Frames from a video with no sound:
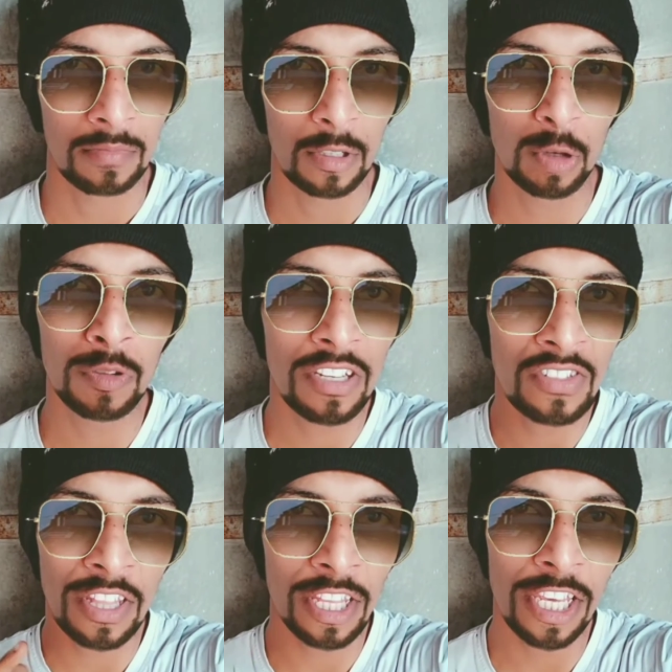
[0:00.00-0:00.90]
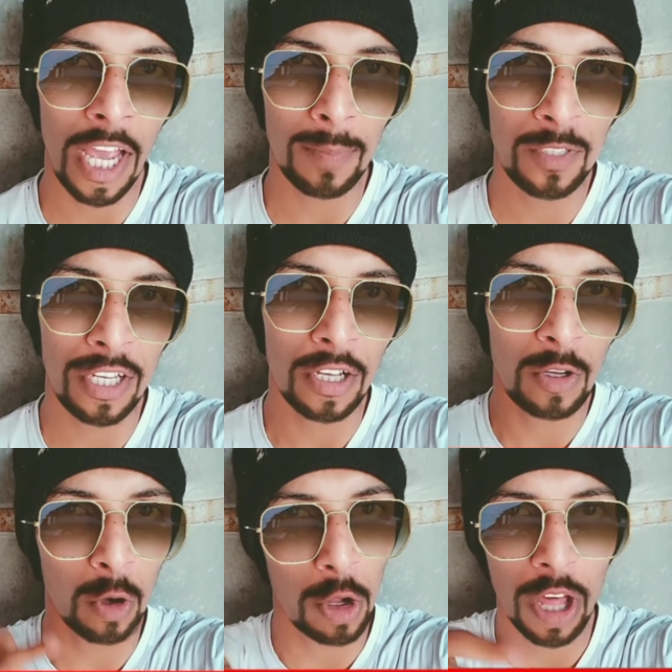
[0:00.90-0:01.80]
क्योंकि जिंदगी आपसे
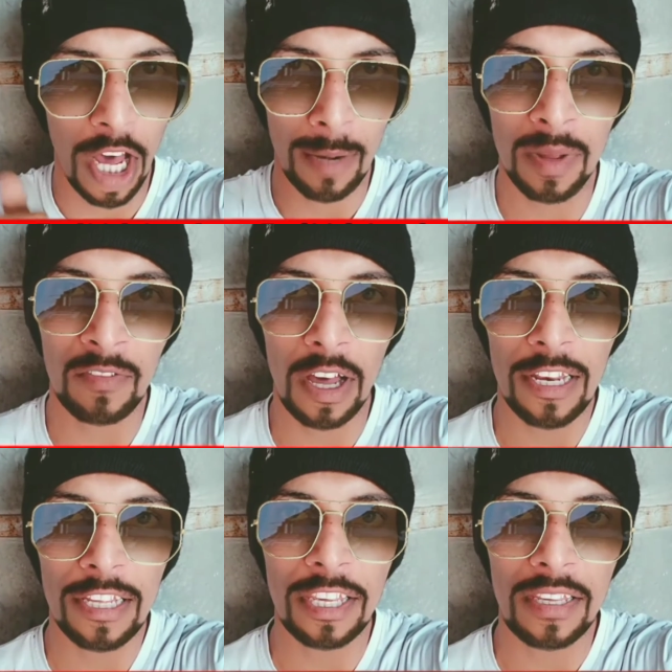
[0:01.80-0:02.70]
खुद हार मनवा लेगी